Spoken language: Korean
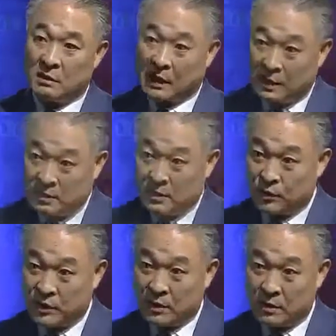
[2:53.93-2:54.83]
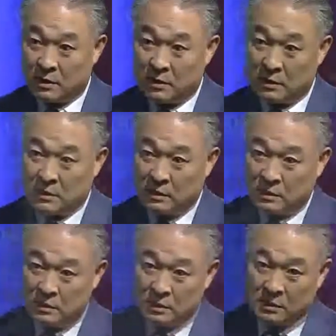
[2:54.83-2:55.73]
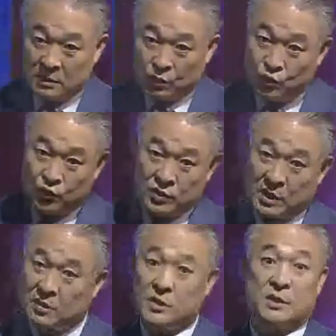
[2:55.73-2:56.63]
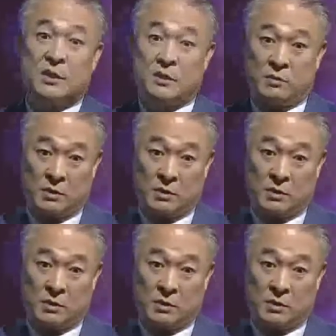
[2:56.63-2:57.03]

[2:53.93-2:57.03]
아이들의 고생을 돈 주고 사서 시켰나.